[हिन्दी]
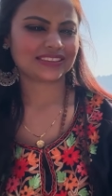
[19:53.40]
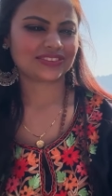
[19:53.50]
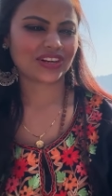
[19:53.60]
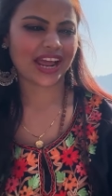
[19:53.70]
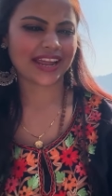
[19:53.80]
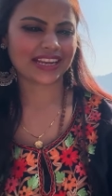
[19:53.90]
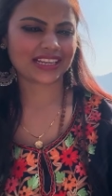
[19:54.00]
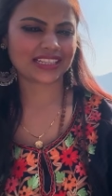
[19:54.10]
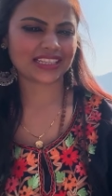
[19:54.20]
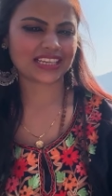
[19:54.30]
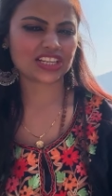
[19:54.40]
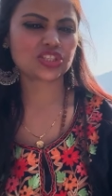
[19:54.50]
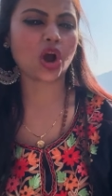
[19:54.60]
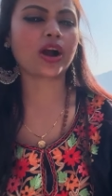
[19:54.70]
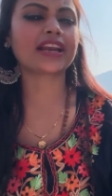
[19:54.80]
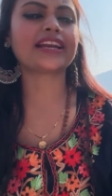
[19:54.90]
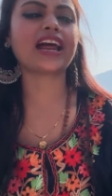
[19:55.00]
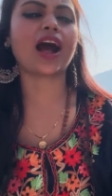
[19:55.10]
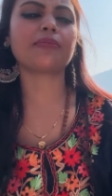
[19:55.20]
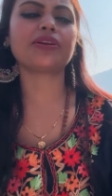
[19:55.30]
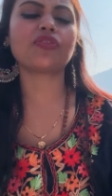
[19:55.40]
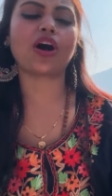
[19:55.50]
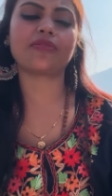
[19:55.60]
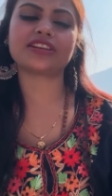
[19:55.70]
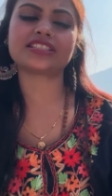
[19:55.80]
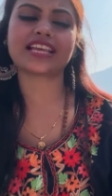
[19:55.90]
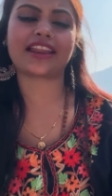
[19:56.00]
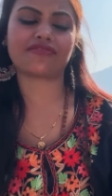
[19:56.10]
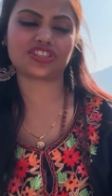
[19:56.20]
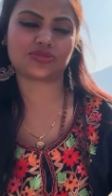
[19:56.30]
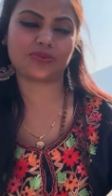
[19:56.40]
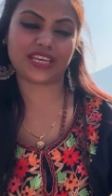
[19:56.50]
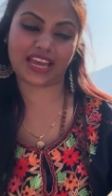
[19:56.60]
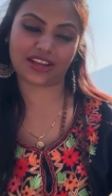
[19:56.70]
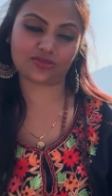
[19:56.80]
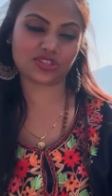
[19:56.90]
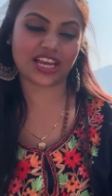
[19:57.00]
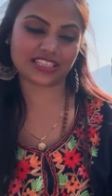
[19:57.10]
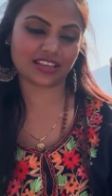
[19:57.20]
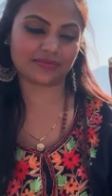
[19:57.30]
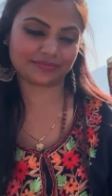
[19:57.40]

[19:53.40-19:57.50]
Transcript: ट्राई करने के लिए चॉकलेट आलमंड वॉलरून सैंडविच भी है कुछ ऐसा